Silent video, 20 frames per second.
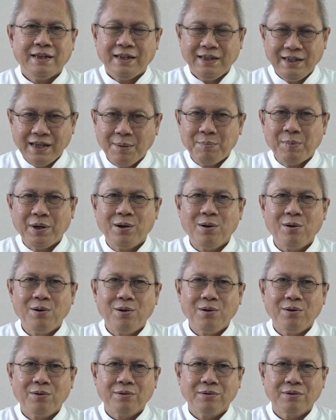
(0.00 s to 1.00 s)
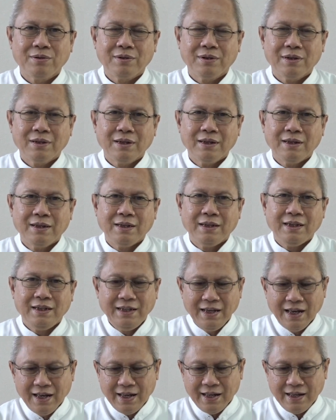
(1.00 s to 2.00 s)
Ia menolong,
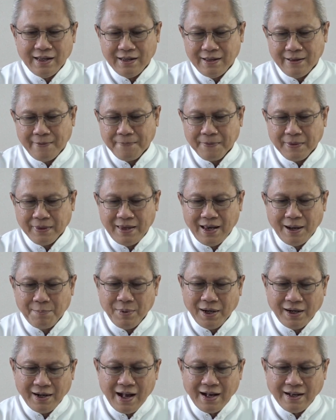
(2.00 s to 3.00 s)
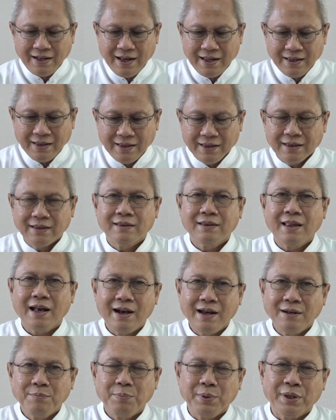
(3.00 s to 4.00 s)
ia yang mengangkat
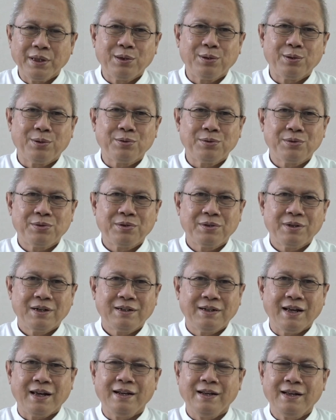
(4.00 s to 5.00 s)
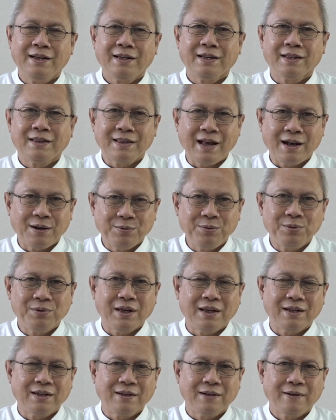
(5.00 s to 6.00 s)
tangan Petrus dari
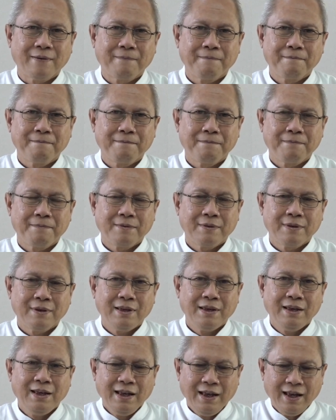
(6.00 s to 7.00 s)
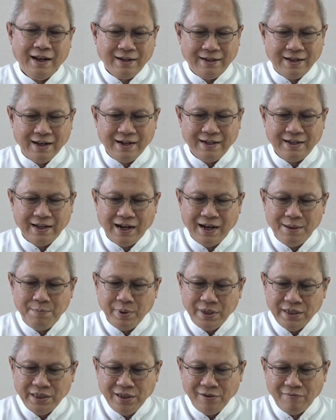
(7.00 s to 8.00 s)
ketakutan. Dan
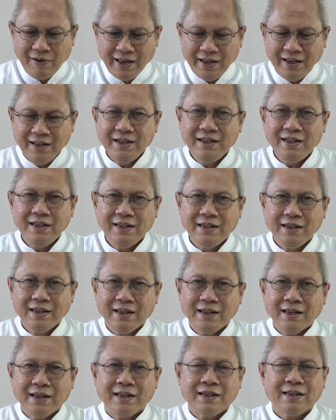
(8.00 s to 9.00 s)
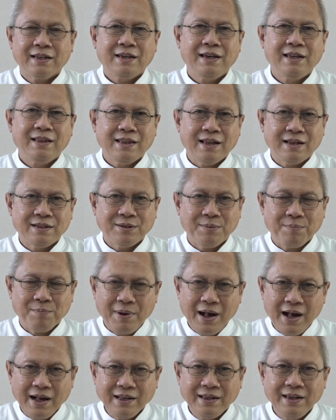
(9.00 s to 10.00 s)
dalam peristiwa ini, kita
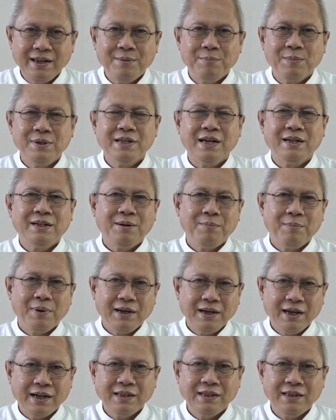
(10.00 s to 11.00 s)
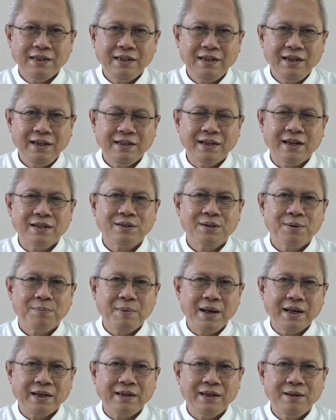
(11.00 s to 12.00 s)
semakin menjadi mengerti dan
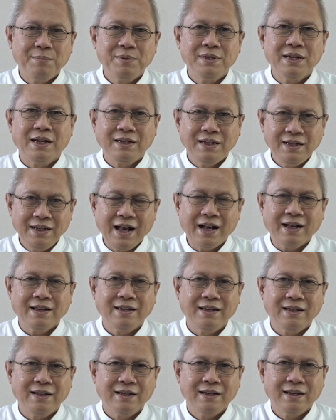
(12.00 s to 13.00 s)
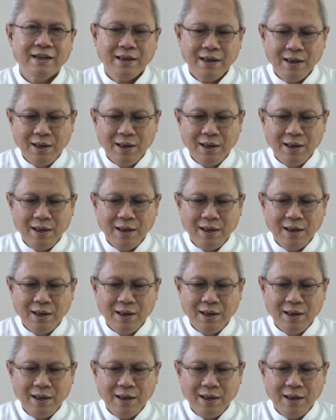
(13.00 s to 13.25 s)
semakin menjadi yakin